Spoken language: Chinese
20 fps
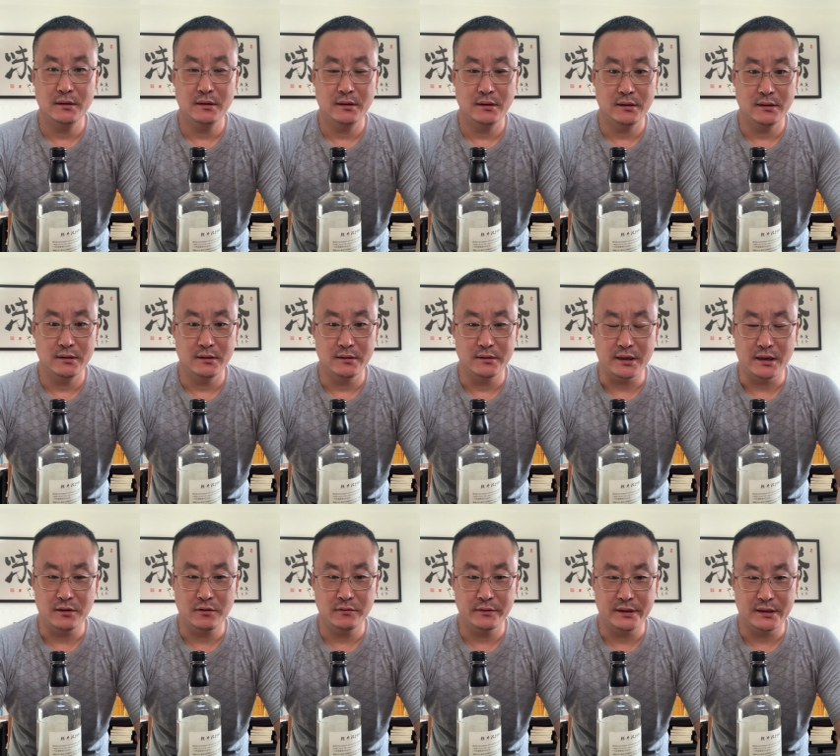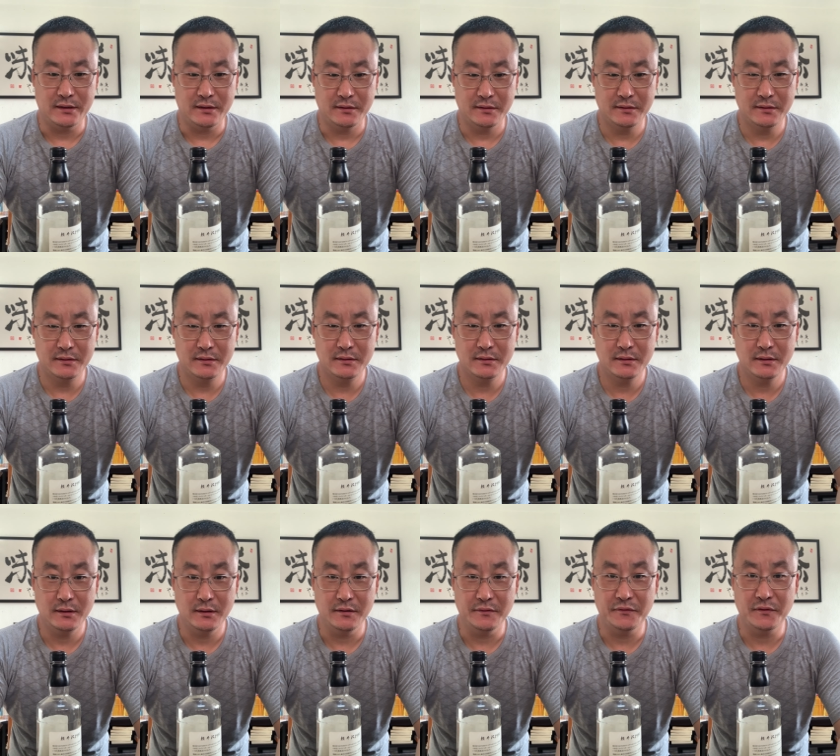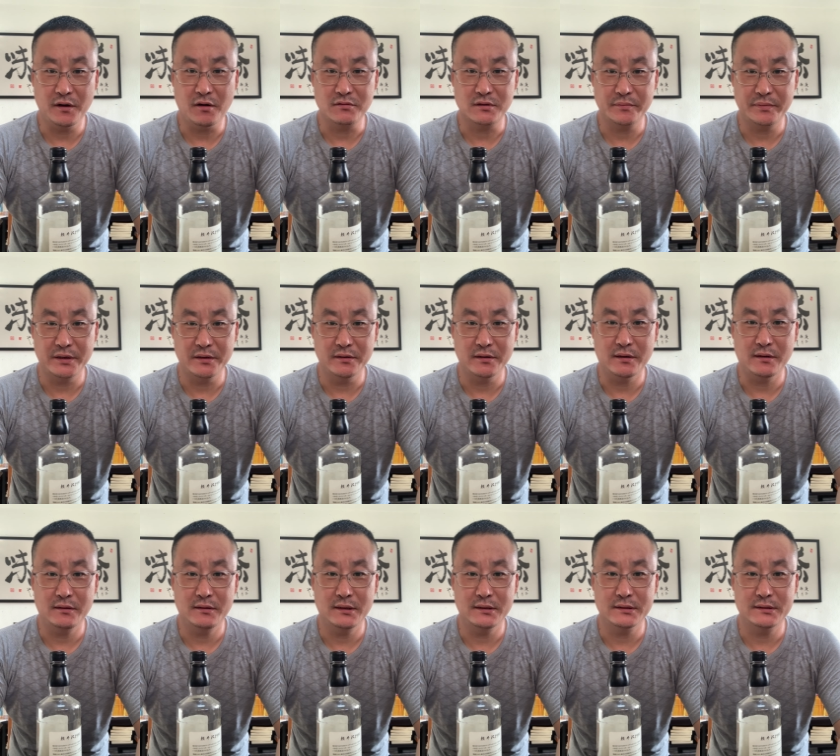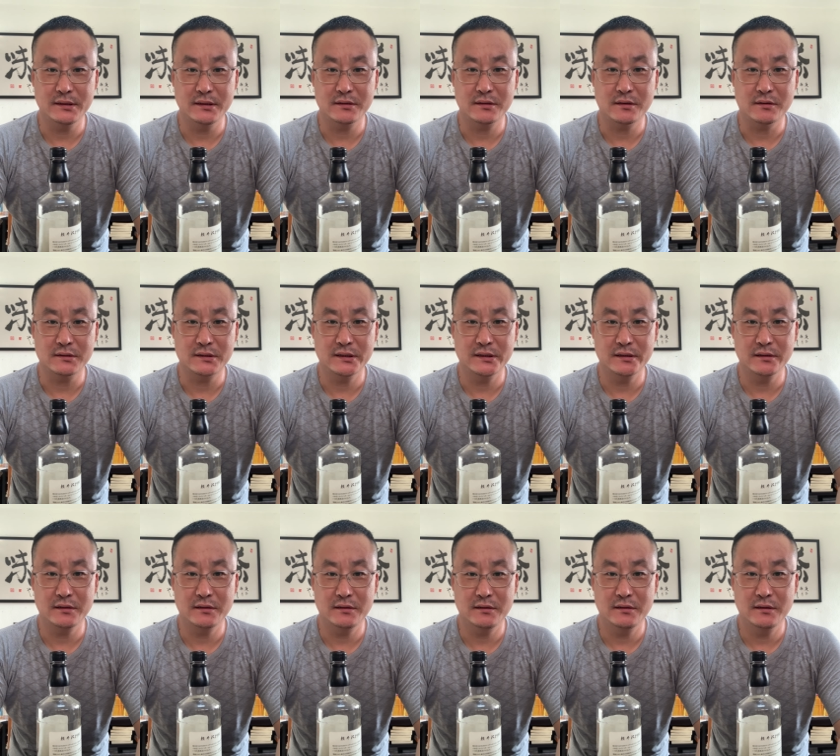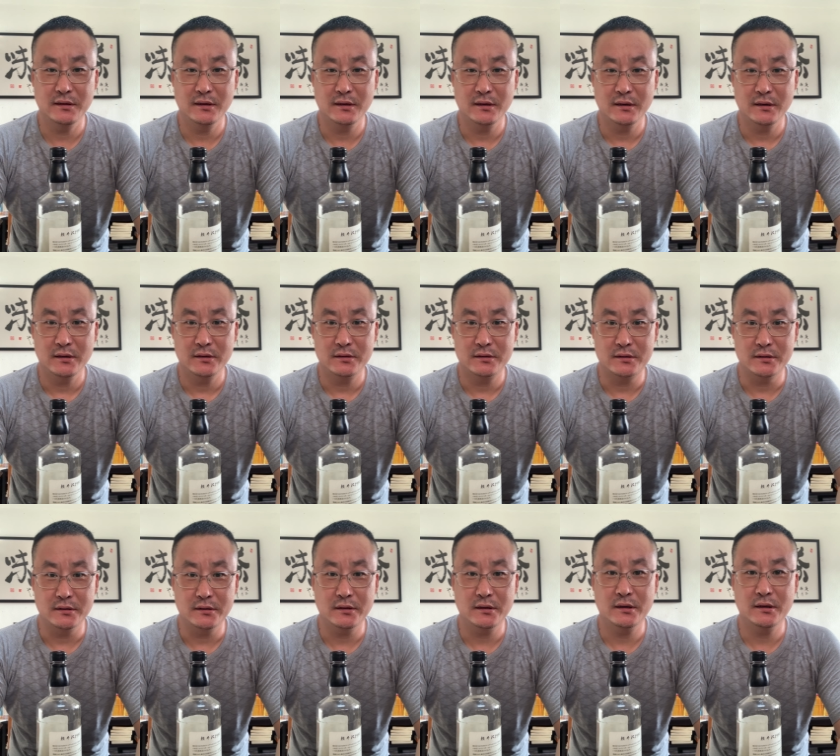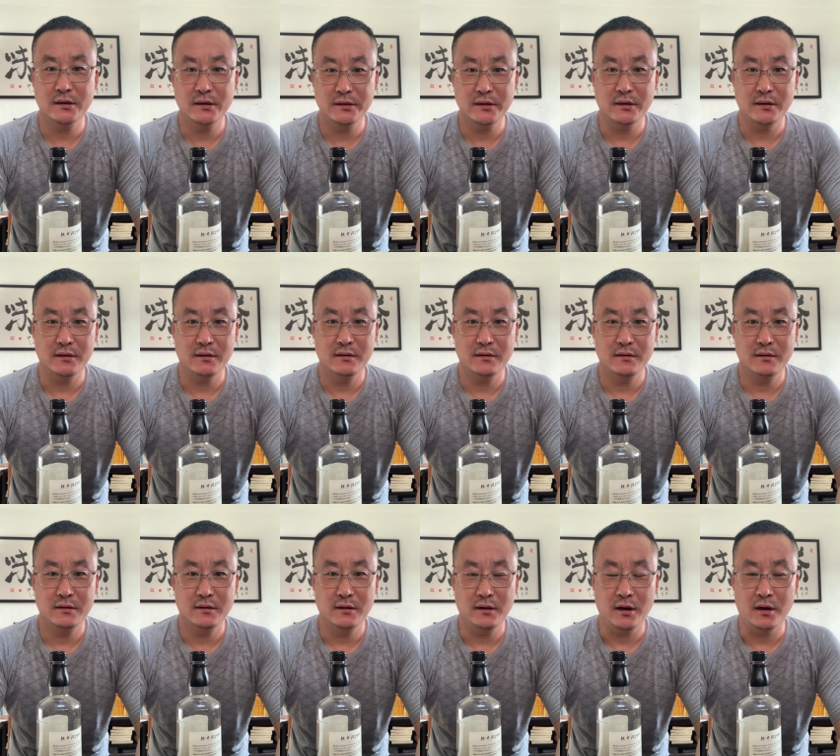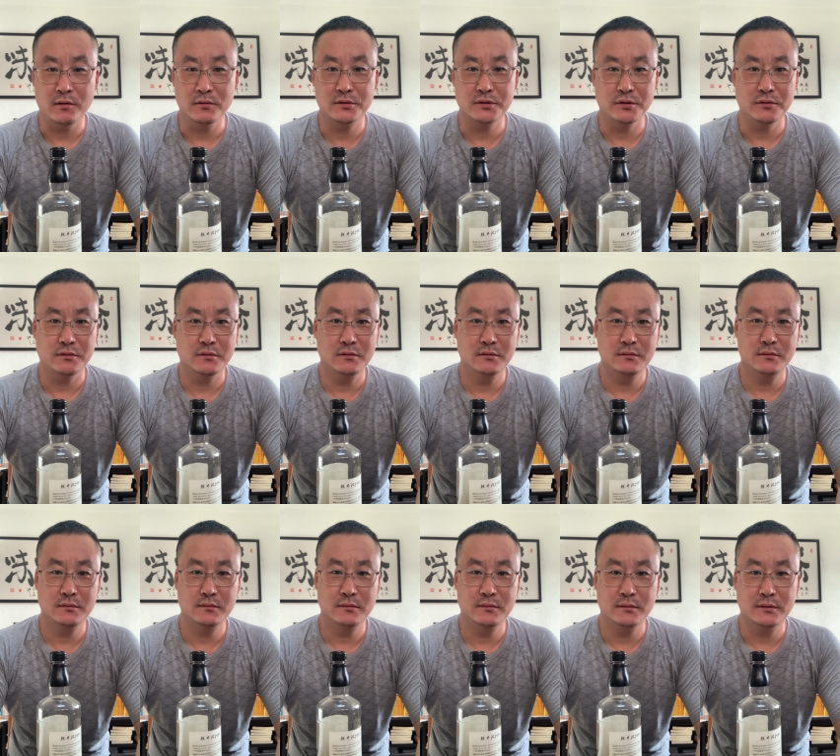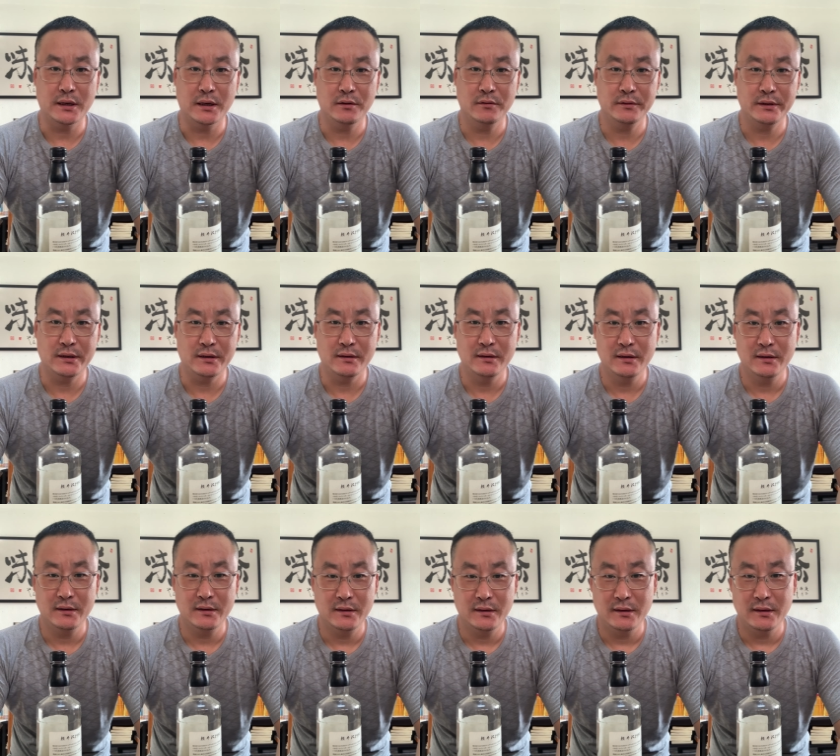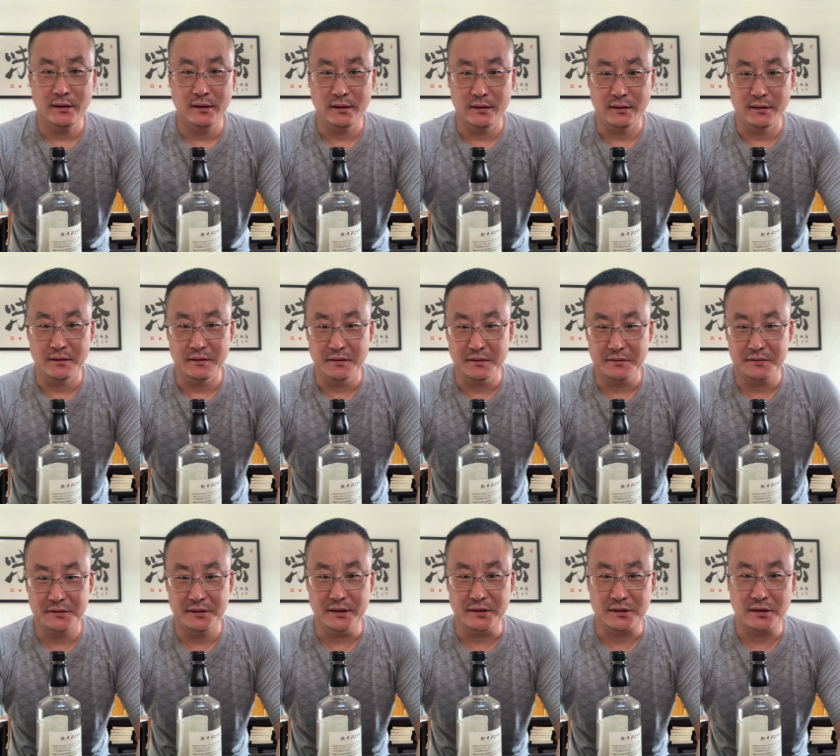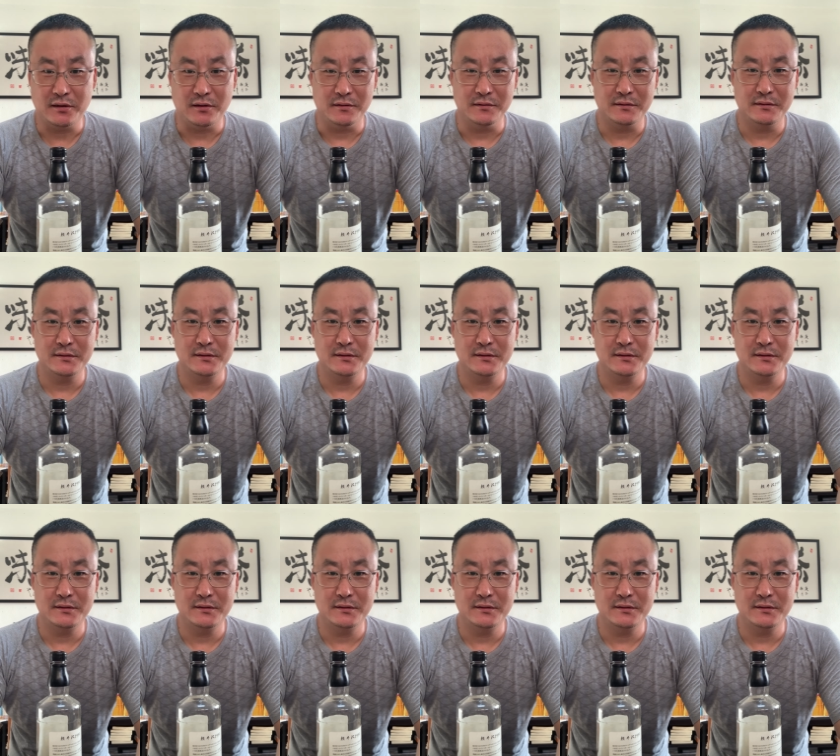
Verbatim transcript: 呃，然后呢，呃，冯老师频道啊介绍这个值得喝的好酒，然后呢，呃，介绍，